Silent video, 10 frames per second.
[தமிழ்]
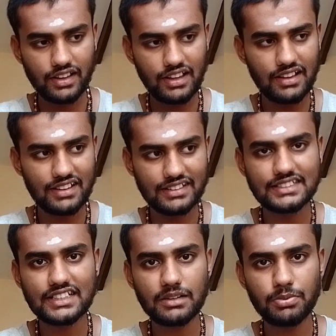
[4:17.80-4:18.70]
இனியே
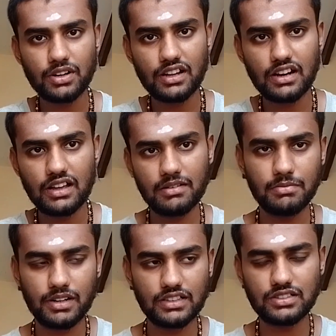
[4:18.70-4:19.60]
எந்த சட்டை போட்டால்
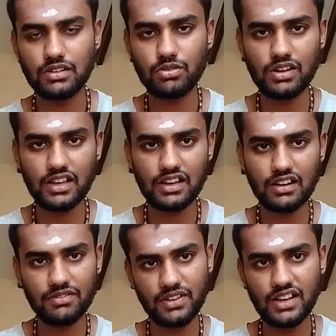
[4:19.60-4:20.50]
மனசில்
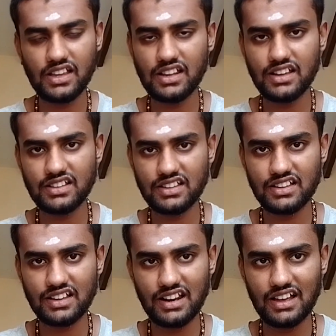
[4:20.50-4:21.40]
உழைக்கிற வெறி
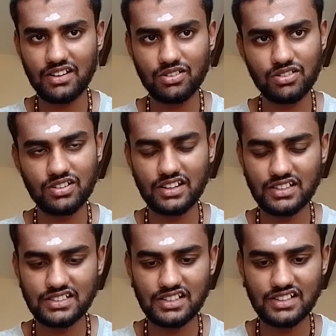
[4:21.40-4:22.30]
இருக்குது எல்லாருக்கும்
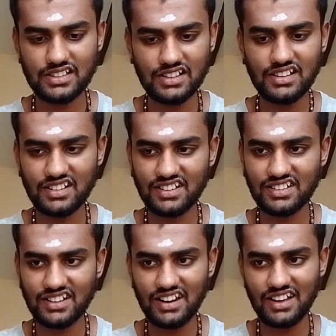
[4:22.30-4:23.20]
நெஞ்சில் தில்லு
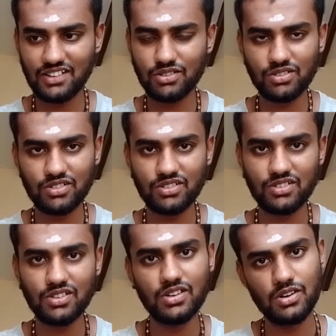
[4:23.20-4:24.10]
இருக்குது எல்லாருக்கும்
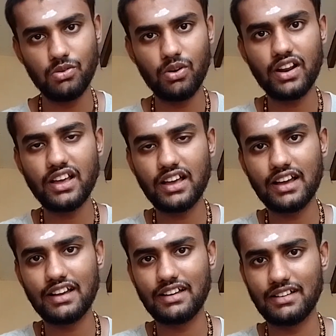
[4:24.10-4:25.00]
உழைங்க
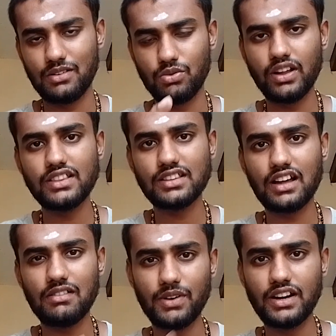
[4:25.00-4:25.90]

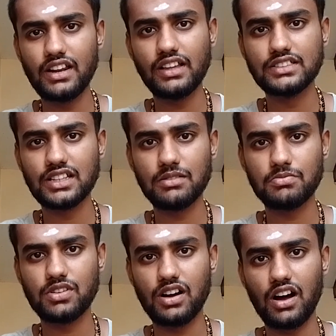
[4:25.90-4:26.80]
உழைத்தால் வெற்றி
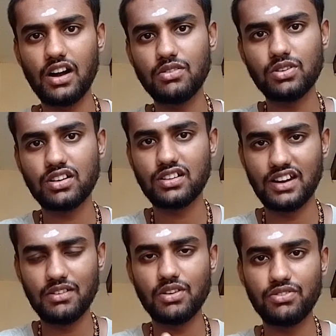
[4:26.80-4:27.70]
நிச்சயம் ஹார்ட் ஒர்க்
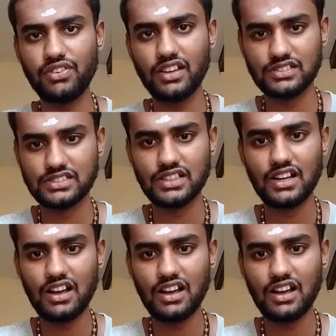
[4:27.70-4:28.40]
நெவர் ஃபேஜ்